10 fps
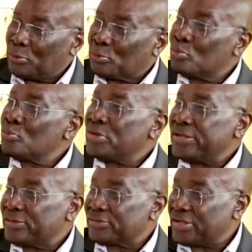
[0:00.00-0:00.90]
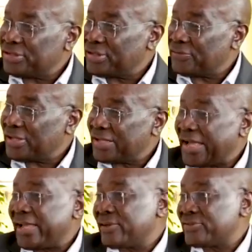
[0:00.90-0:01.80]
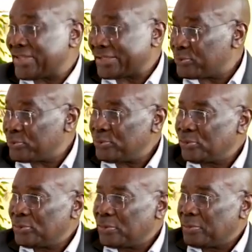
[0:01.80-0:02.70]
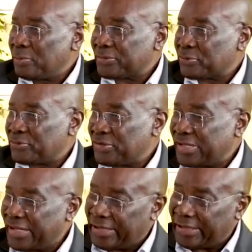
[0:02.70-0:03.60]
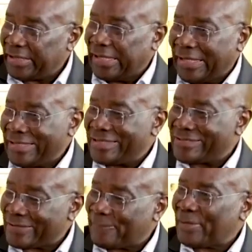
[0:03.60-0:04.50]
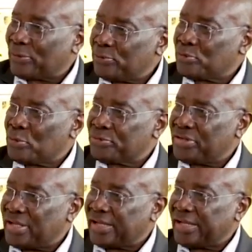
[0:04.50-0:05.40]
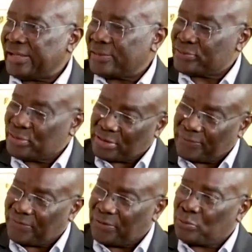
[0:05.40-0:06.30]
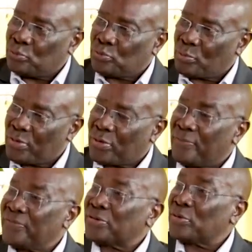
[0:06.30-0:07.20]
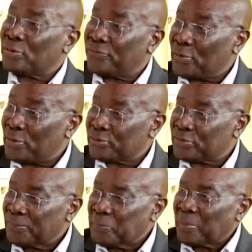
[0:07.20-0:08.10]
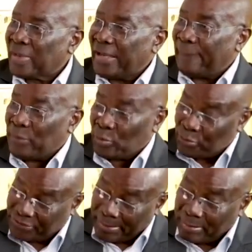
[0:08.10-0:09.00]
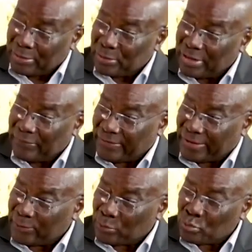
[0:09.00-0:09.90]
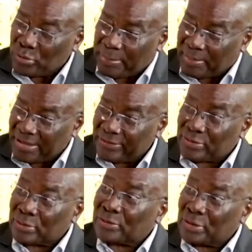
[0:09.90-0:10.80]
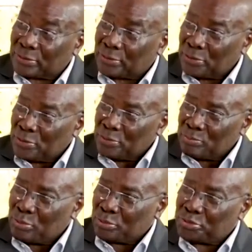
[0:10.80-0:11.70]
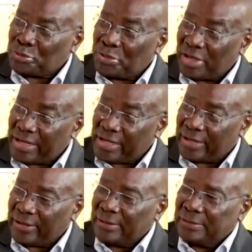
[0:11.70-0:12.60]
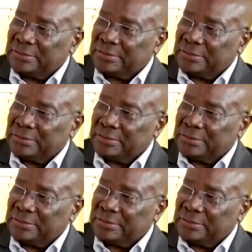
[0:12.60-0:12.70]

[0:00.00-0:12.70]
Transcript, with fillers: que tous les anciens chefs d'État aient un statut, parce que c'était un des aspects que je considérais en Centrafrique tout au moins comme vecteur de violence. Et puis deuxièmement, il fallait que tous les pays s'entendent pour juguler